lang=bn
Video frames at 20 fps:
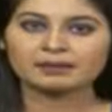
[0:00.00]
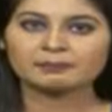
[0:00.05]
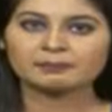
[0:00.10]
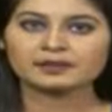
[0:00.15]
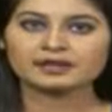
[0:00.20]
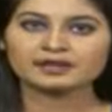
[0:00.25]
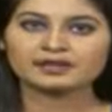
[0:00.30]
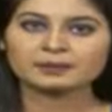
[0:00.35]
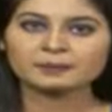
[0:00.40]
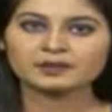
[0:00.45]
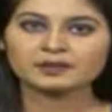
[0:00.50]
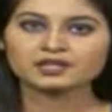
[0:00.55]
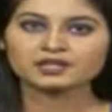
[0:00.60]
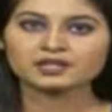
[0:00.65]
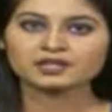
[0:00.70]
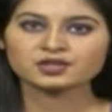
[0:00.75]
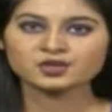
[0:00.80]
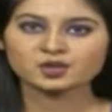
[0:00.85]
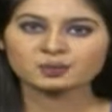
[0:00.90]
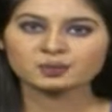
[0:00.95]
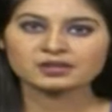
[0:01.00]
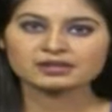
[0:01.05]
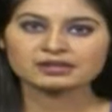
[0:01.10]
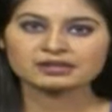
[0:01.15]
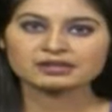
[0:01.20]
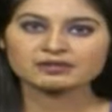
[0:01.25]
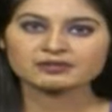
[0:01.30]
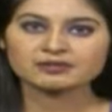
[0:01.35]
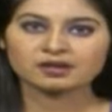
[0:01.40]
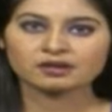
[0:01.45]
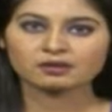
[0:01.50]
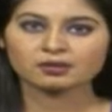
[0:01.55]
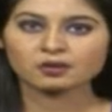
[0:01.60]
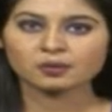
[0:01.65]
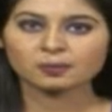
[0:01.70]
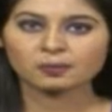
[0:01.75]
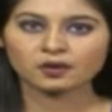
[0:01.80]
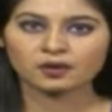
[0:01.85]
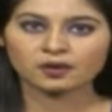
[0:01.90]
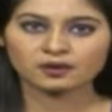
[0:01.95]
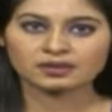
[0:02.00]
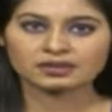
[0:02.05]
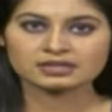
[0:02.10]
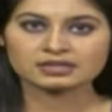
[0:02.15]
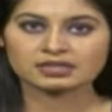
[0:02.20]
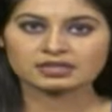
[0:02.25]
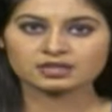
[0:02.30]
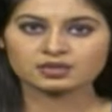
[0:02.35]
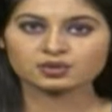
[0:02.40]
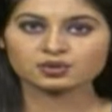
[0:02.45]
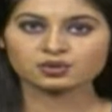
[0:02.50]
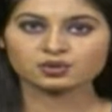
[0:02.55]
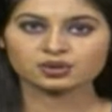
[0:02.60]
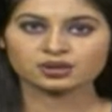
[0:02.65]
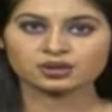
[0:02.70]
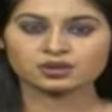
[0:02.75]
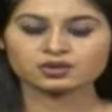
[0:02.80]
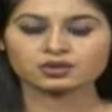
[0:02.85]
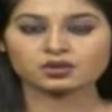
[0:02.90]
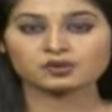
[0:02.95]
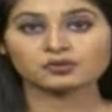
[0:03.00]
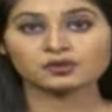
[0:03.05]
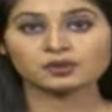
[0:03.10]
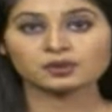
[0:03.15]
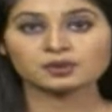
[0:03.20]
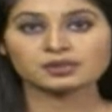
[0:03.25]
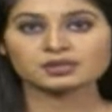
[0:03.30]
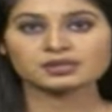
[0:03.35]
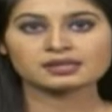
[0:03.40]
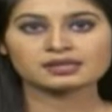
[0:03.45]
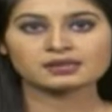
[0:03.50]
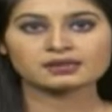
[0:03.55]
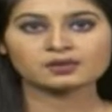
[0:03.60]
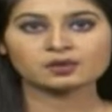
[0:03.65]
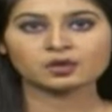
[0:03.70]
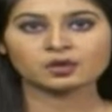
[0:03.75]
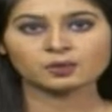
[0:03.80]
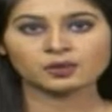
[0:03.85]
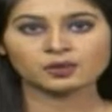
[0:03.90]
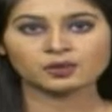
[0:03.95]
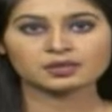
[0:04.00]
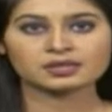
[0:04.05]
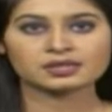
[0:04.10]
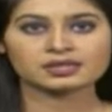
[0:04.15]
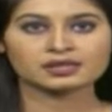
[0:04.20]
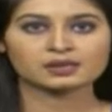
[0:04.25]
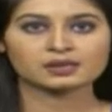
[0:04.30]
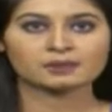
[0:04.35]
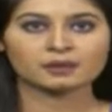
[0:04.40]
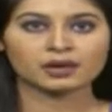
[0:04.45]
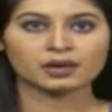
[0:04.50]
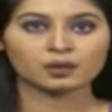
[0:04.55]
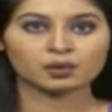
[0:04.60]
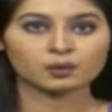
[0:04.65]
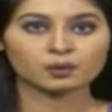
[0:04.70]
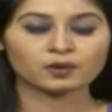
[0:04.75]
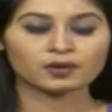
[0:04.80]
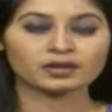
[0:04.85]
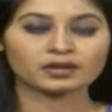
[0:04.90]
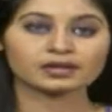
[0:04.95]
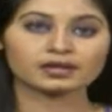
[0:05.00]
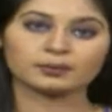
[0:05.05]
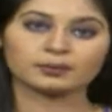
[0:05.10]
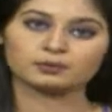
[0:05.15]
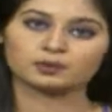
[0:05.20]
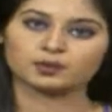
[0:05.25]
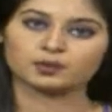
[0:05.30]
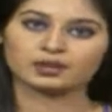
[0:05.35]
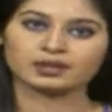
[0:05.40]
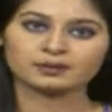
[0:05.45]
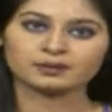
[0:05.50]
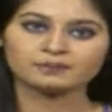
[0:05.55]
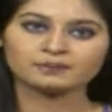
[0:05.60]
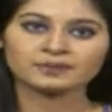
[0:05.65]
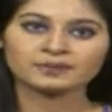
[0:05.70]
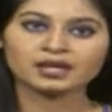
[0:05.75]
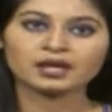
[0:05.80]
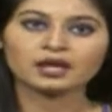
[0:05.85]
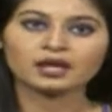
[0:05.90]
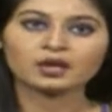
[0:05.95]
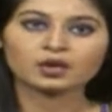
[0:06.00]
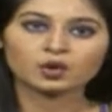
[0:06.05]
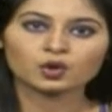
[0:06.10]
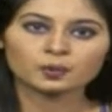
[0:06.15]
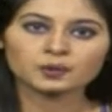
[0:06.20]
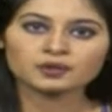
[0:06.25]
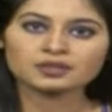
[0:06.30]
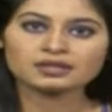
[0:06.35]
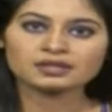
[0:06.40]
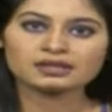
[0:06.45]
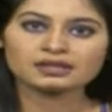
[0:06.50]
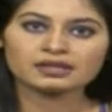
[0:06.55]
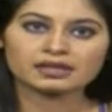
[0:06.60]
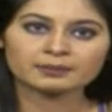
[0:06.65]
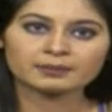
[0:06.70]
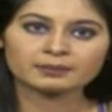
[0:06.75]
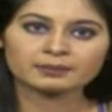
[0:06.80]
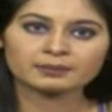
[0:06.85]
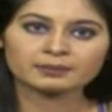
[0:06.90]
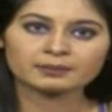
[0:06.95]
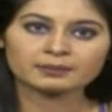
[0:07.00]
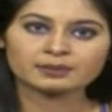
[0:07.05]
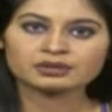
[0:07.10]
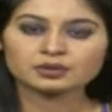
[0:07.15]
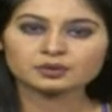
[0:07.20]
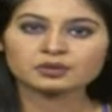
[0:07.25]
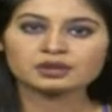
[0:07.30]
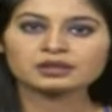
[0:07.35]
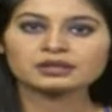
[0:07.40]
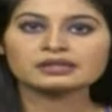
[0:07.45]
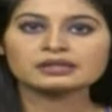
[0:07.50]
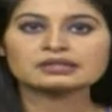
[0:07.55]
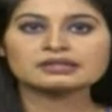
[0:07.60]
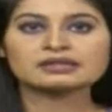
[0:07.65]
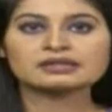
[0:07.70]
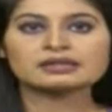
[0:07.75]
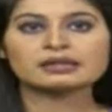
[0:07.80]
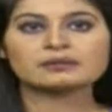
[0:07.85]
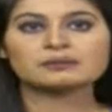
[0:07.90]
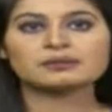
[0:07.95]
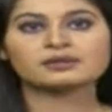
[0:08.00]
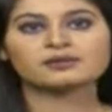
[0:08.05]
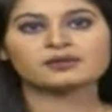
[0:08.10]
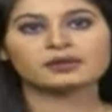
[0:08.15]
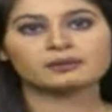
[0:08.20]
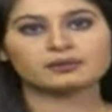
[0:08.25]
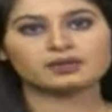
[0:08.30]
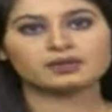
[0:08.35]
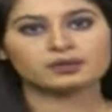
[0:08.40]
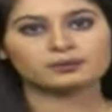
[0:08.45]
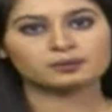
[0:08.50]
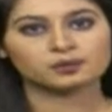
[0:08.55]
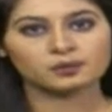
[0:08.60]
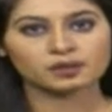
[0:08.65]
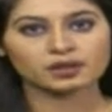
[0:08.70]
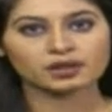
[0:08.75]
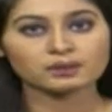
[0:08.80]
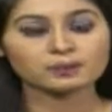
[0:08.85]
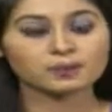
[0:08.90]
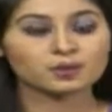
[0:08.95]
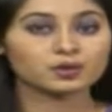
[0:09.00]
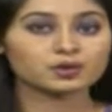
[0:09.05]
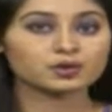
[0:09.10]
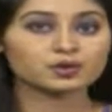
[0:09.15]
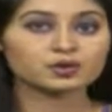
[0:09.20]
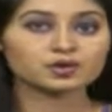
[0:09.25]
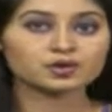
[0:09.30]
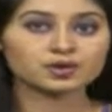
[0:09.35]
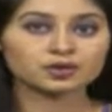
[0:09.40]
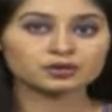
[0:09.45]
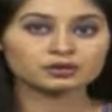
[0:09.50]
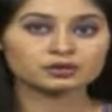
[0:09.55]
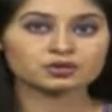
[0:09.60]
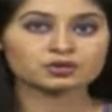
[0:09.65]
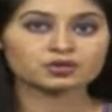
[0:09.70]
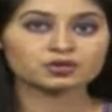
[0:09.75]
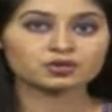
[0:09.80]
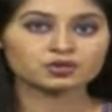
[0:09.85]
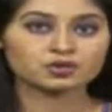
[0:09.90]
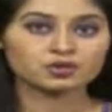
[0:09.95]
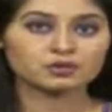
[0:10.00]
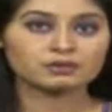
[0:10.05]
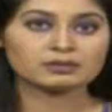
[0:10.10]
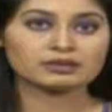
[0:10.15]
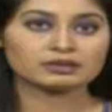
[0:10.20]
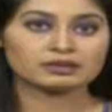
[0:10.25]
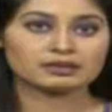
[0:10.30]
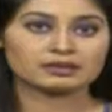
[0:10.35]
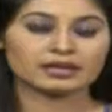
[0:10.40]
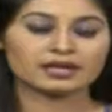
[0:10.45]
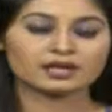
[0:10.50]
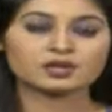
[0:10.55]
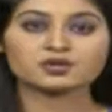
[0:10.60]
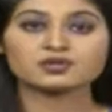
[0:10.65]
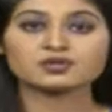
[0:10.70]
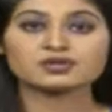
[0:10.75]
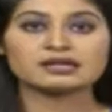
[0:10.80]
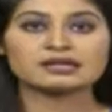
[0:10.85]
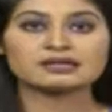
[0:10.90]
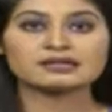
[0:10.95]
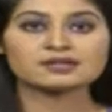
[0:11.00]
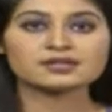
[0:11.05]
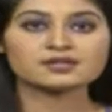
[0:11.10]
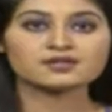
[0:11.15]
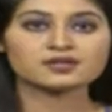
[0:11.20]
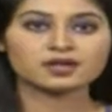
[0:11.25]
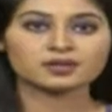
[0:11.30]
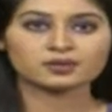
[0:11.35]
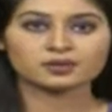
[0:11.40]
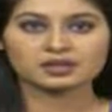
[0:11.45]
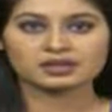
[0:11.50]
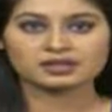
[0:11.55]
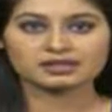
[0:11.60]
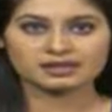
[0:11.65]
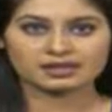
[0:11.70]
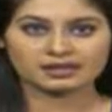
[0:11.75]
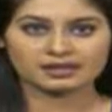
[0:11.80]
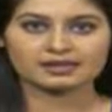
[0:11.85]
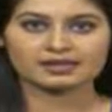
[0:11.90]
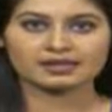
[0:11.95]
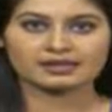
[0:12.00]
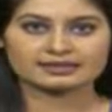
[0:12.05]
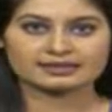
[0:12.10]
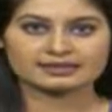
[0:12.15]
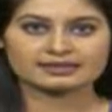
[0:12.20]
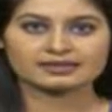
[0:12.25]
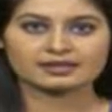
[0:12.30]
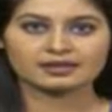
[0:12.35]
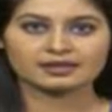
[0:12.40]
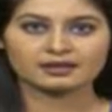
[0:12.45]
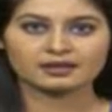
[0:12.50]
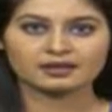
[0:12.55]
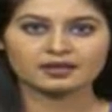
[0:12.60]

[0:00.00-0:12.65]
বাড়ির পাশের জমিতে ড্রাগন ফল চাষ করে সফল হয়েছেন হবিগঞ্জের বাহুবলের আবদুল্লাহ উপজেলার লামাতাসি ইউনিয়নের চিলামি গ্রামের আবদুল্লাহ পনেরো শতাংশ জমিতে একশো চারটি ড্রাগনের চারা লাগিয়েছেন